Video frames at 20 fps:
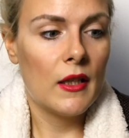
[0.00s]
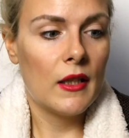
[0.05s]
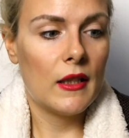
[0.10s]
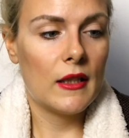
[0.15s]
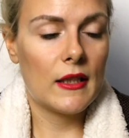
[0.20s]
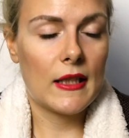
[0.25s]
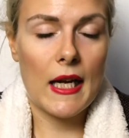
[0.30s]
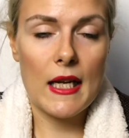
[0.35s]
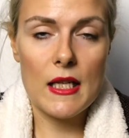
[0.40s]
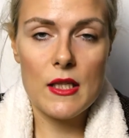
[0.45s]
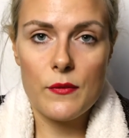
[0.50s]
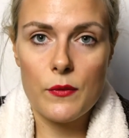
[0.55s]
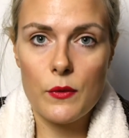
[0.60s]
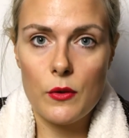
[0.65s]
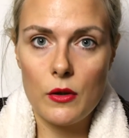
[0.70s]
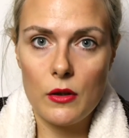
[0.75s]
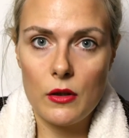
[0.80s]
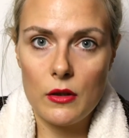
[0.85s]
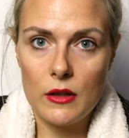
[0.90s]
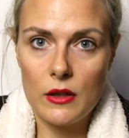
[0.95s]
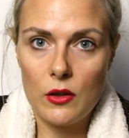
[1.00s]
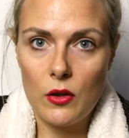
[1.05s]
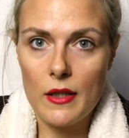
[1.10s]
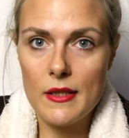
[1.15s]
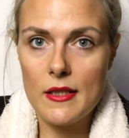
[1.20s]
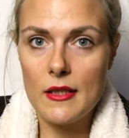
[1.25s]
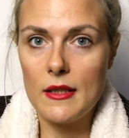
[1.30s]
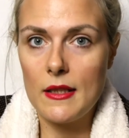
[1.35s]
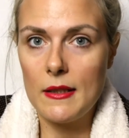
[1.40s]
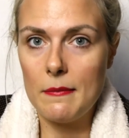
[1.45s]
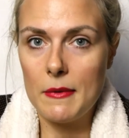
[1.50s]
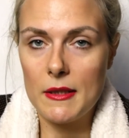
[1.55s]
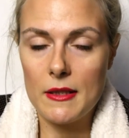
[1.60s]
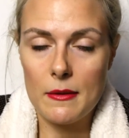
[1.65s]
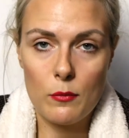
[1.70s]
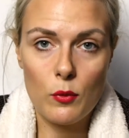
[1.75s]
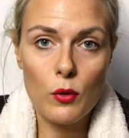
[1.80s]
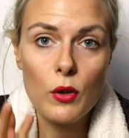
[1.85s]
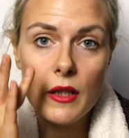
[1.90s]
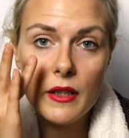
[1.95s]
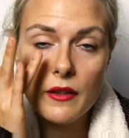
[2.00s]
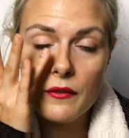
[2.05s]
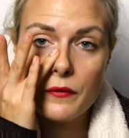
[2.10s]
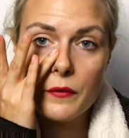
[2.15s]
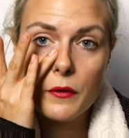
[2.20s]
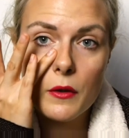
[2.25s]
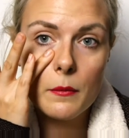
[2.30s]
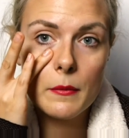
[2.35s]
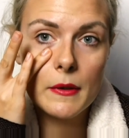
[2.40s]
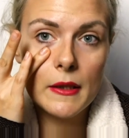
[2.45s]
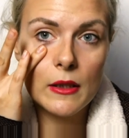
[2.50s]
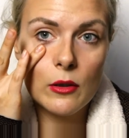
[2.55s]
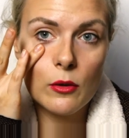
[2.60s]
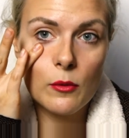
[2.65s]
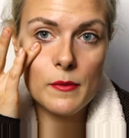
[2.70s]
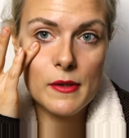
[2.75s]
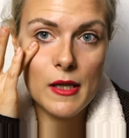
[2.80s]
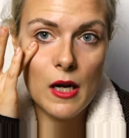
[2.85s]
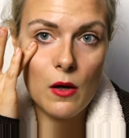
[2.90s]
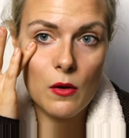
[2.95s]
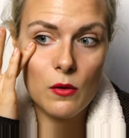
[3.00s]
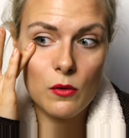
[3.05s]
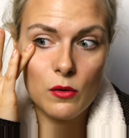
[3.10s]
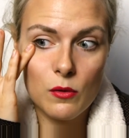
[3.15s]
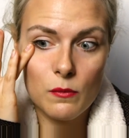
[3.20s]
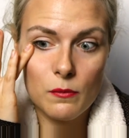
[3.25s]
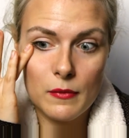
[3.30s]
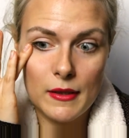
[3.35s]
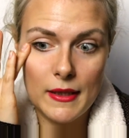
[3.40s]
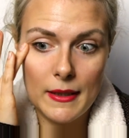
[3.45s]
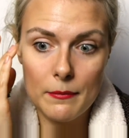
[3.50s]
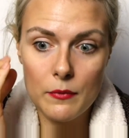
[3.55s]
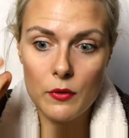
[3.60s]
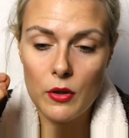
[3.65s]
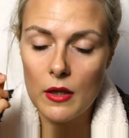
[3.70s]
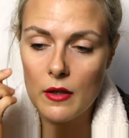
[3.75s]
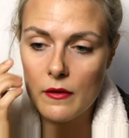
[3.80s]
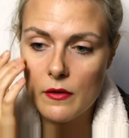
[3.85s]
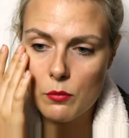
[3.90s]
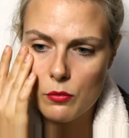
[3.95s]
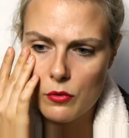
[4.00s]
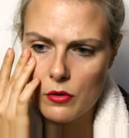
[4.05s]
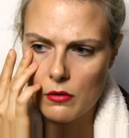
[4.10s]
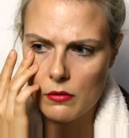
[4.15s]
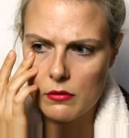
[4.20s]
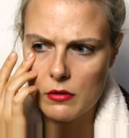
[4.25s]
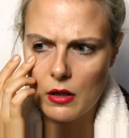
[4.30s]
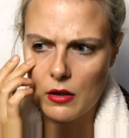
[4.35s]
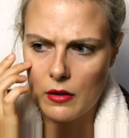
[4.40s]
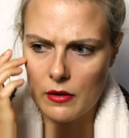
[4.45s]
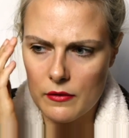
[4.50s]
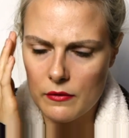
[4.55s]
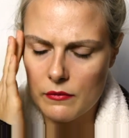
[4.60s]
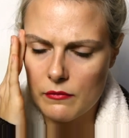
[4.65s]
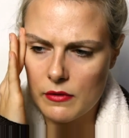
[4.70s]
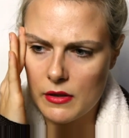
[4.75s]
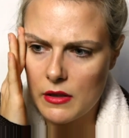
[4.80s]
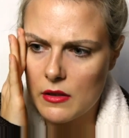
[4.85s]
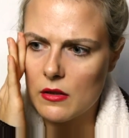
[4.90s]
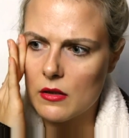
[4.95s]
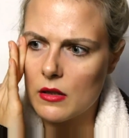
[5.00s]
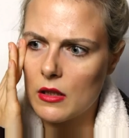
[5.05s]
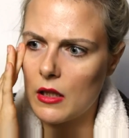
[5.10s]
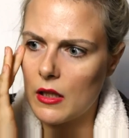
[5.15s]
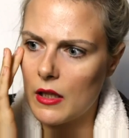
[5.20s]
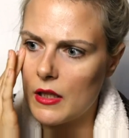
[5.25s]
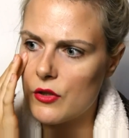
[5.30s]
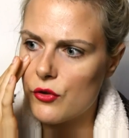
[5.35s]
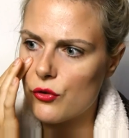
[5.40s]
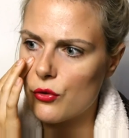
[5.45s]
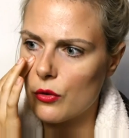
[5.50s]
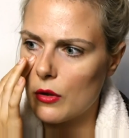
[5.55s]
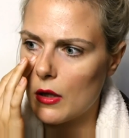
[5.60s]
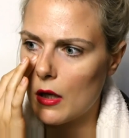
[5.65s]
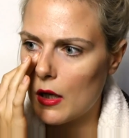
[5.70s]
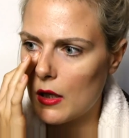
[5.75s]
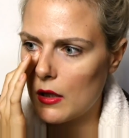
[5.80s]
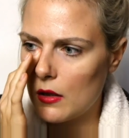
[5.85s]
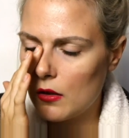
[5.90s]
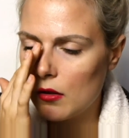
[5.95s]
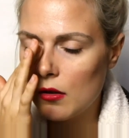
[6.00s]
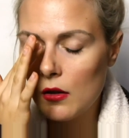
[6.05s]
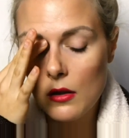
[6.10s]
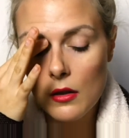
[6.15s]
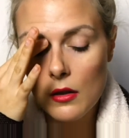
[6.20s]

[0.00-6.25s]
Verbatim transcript: Ich kann es für die Leute, die mit einem öligen Film hier ums Auge rum leben können, also ich muss ja auch sagen, jetzt zieht das gerade echt schön ein